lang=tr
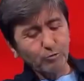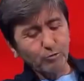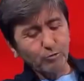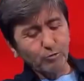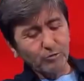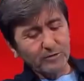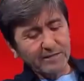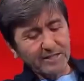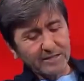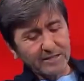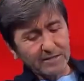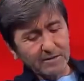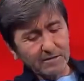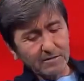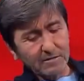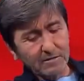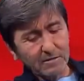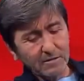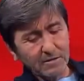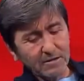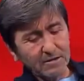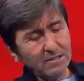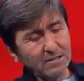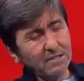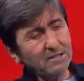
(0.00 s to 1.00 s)
büyüklerin
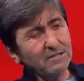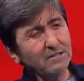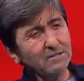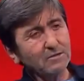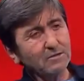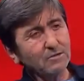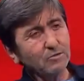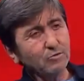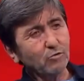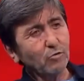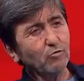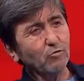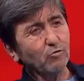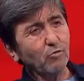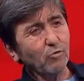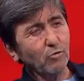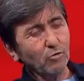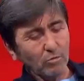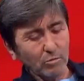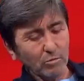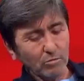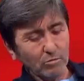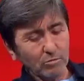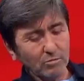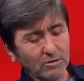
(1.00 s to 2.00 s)
ligin son
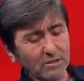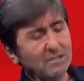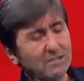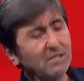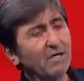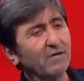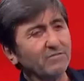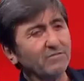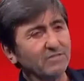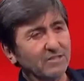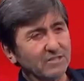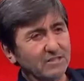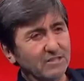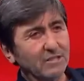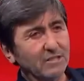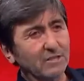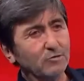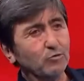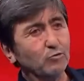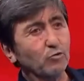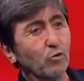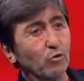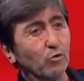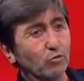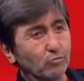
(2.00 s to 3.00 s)
7
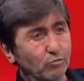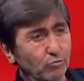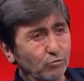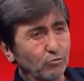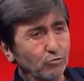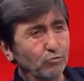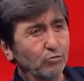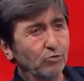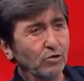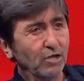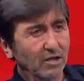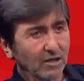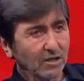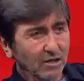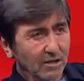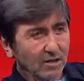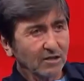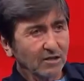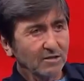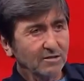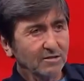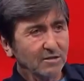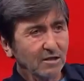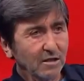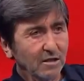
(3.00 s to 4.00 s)
haftasında dördüncüyle
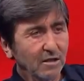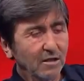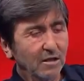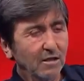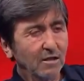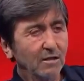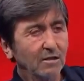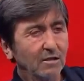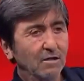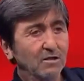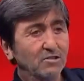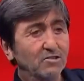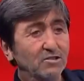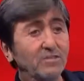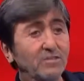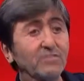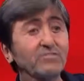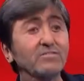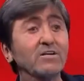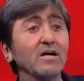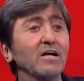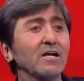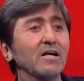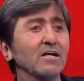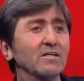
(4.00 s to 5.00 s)
aralarında çift
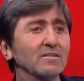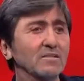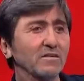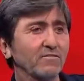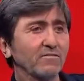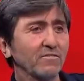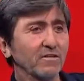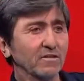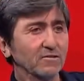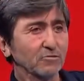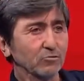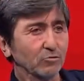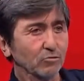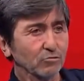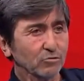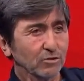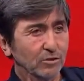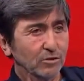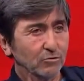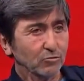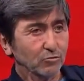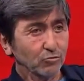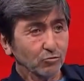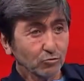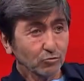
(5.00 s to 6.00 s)
tanelerden fazla
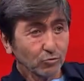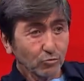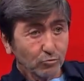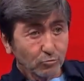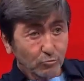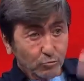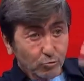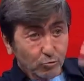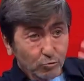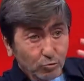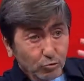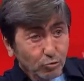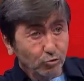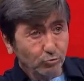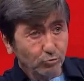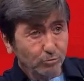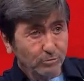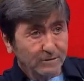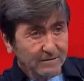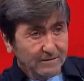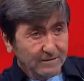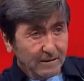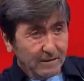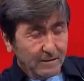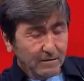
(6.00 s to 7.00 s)
olacağını düşünüyorum. Üçünü birden.
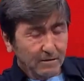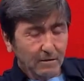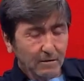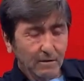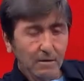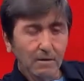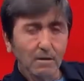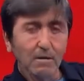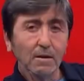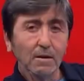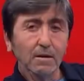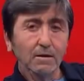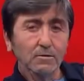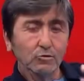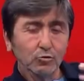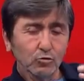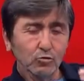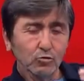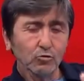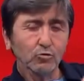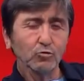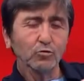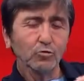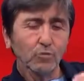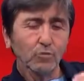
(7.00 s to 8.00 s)
Kadrolar.
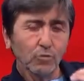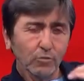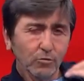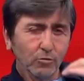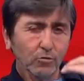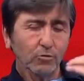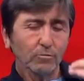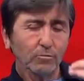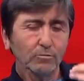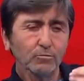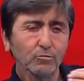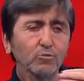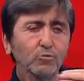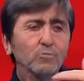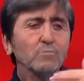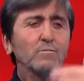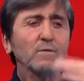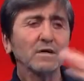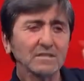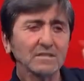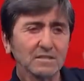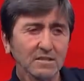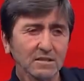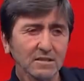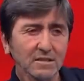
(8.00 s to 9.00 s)
Çünkü görüyorum bütün
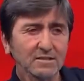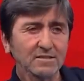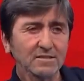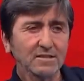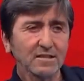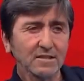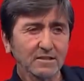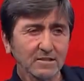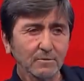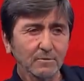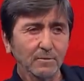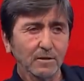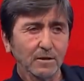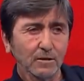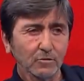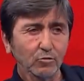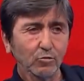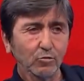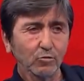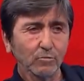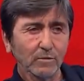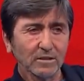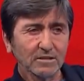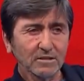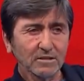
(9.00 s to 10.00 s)
maçlarda seyrettim
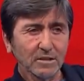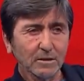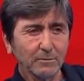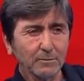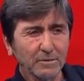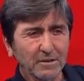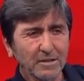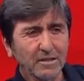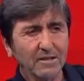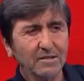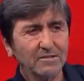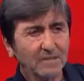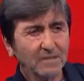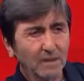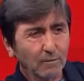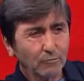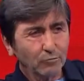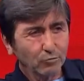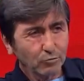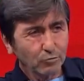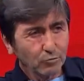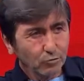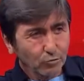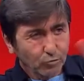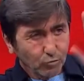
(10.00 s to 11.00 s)
Anadolu maçlarını. Bir tek
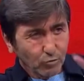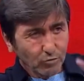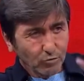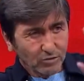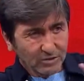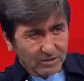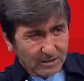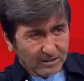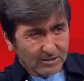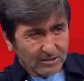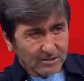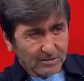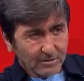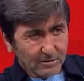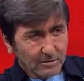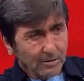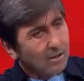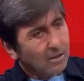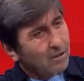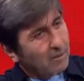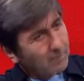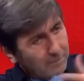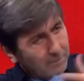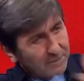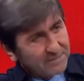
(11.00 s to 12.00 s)
Samsun'un soru işareti.
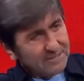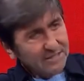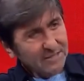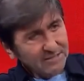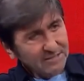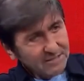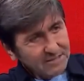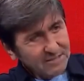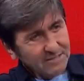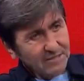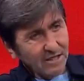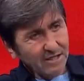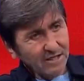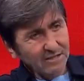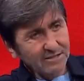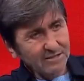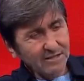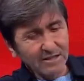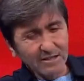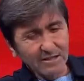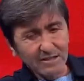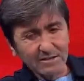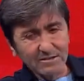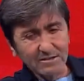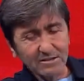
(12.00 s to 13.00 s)
Pazartesi daha iyi
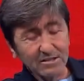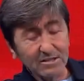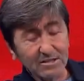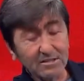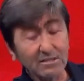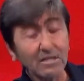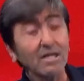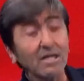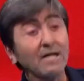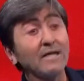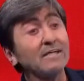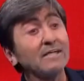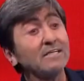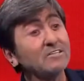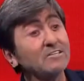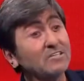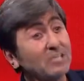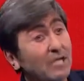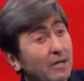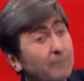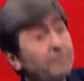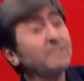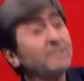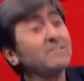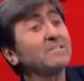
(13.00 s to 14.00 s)
değerlendireceğiz.
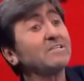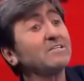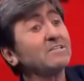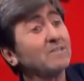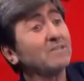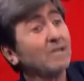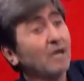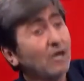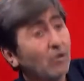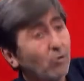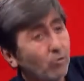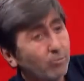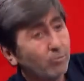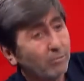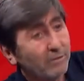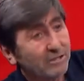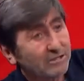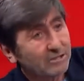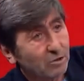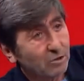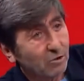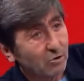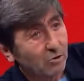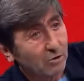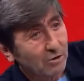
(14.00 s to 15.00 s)
Tabii ki daha
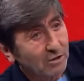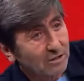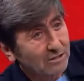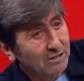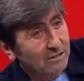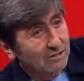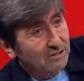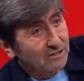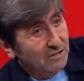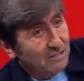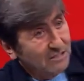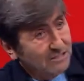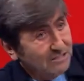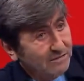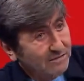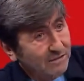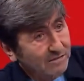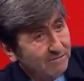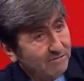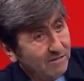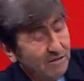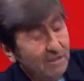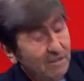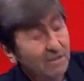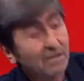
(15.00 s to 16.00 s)
15 Eylül'e kadar transfer
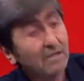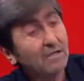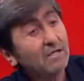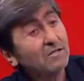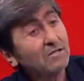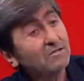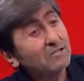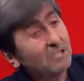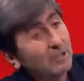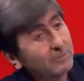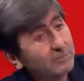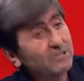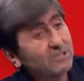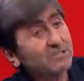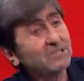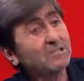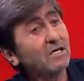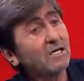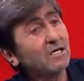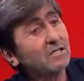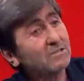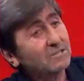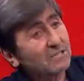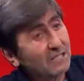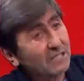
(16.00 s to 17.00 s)
var. Tabii ki
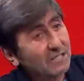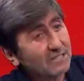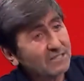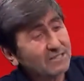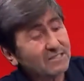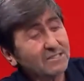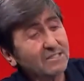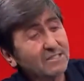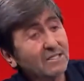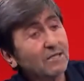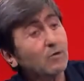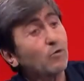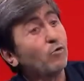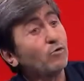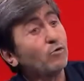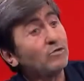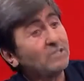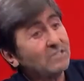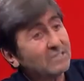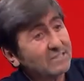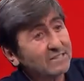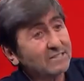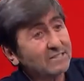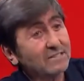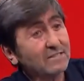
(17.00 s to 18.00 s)
Antalya'sı da,
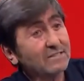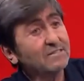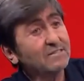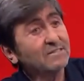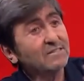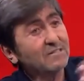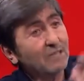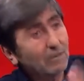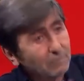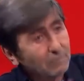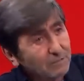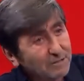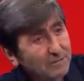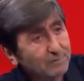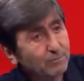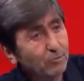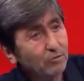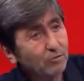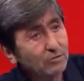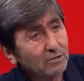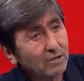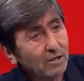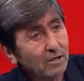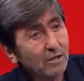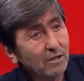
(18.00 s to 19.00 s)
Konya'sı da,
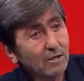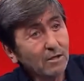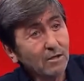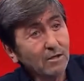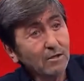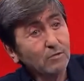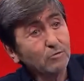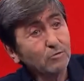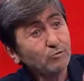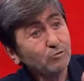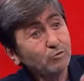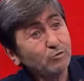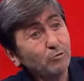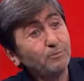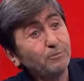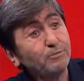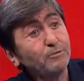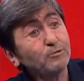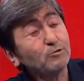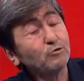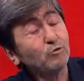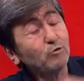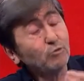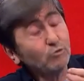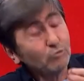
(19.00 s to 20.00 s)
İstanbulspor'da
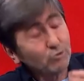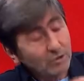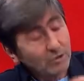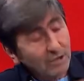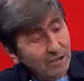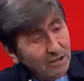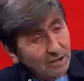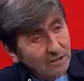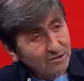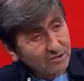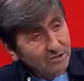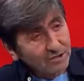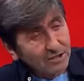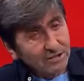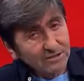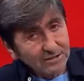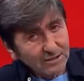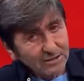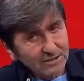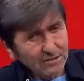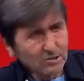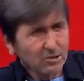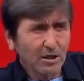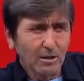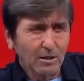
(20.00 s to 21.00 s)
sürpriz oyuncular
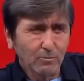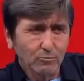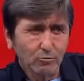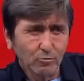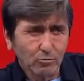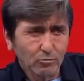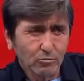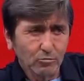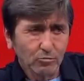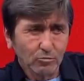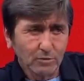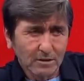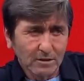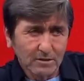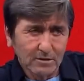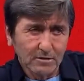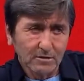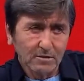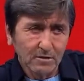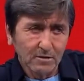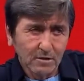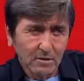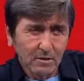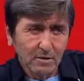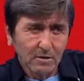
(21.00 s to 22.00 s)
alacaklar. Trabzon yani
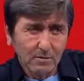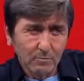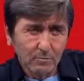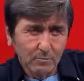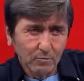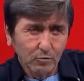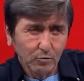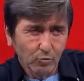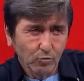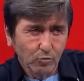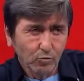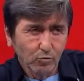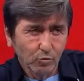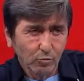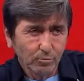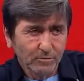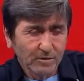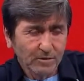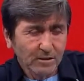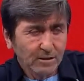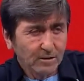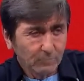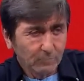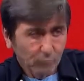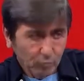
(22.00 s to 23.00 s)
büyük kulüp
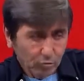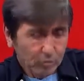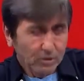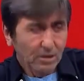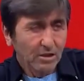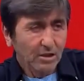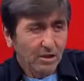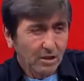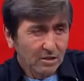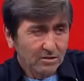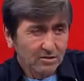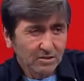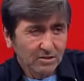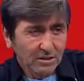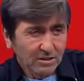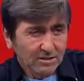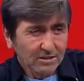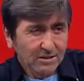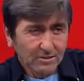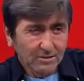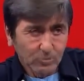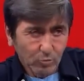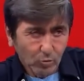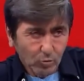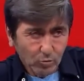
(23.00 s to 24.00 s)
diye mutlaka
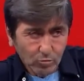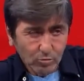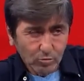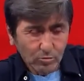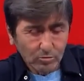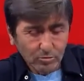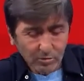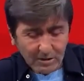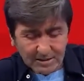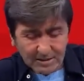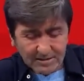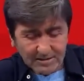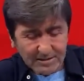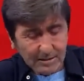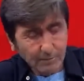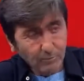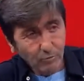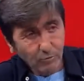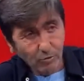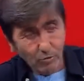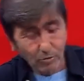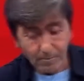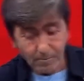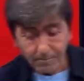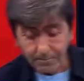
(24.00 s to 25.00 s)
alacaklar onu
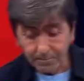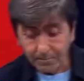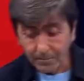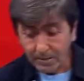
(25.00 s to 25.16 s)
kastetmiyorum.